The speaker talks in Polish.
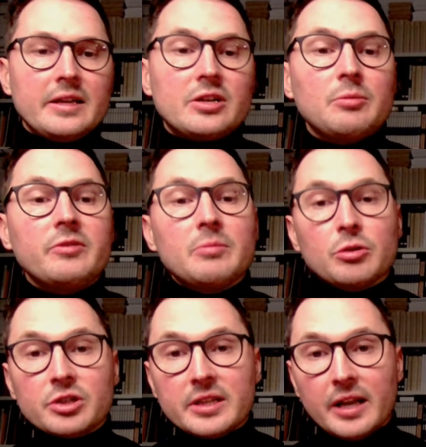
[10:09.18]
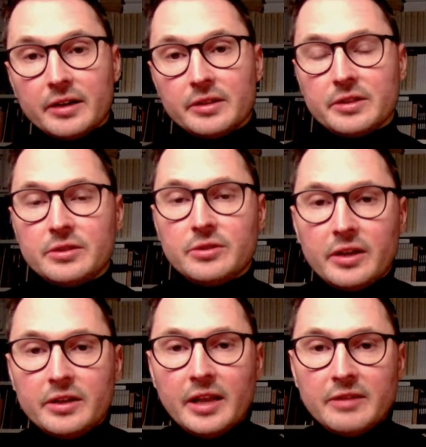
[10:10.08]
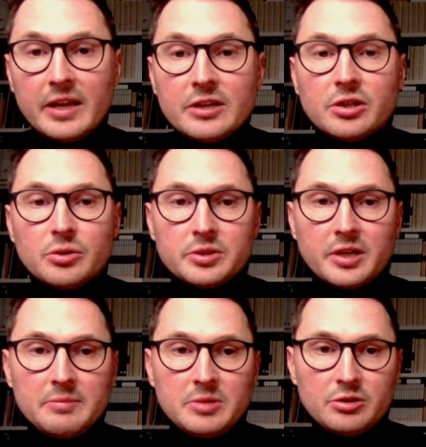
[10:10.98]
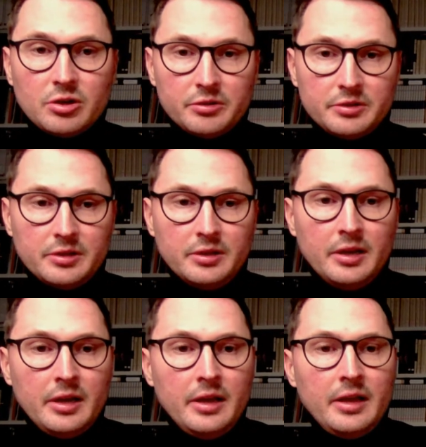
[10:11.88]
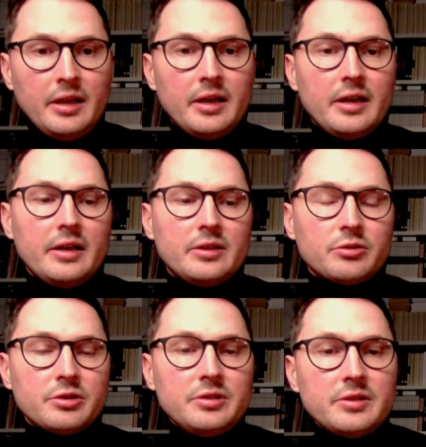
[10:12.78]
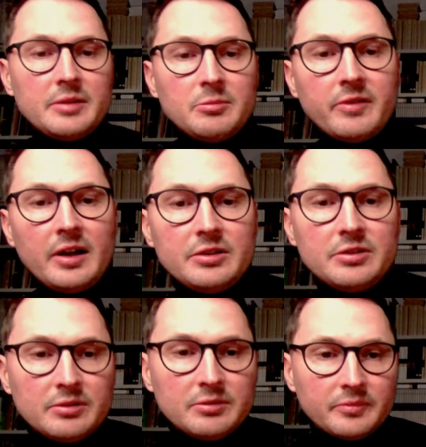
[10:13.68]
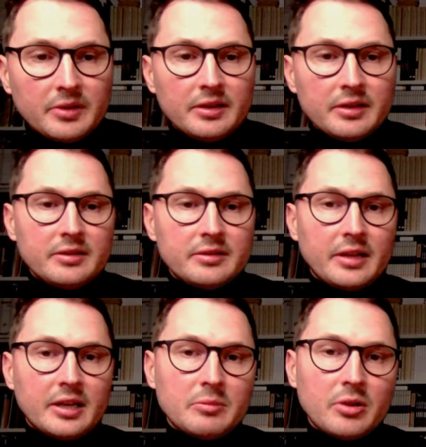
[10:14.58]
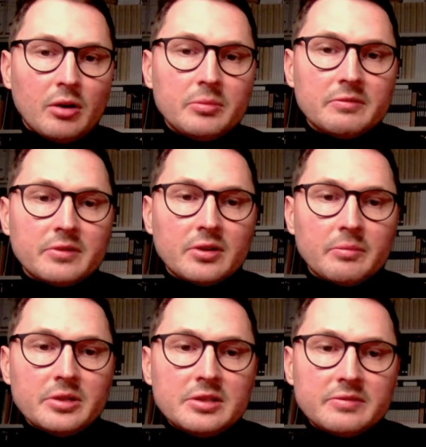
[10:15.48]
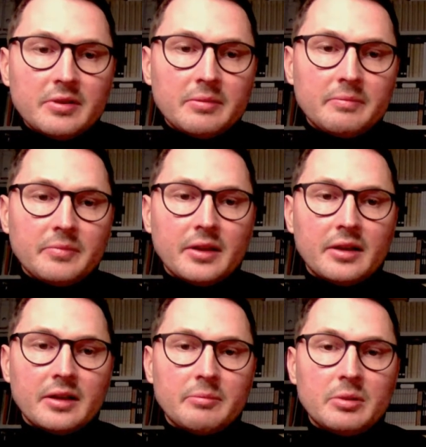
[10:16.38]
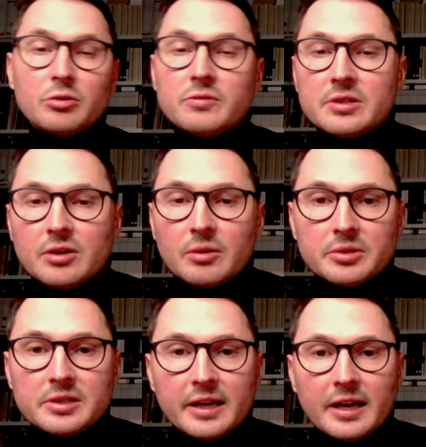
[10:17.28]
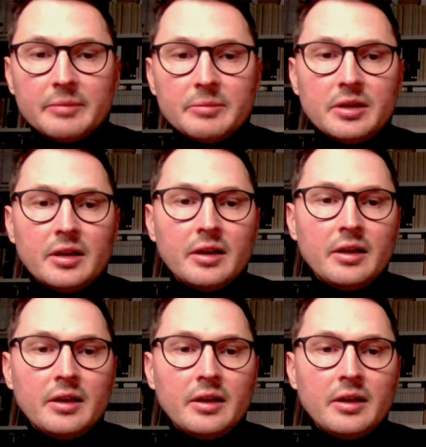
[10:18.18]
Jeżeli mówimy o Żydach, tej największej ludzkiej mniejszości, E, to Żydzi zajmowali się e, takim drobnym wyrobnictwem, e, byli oczywiście robotnikami,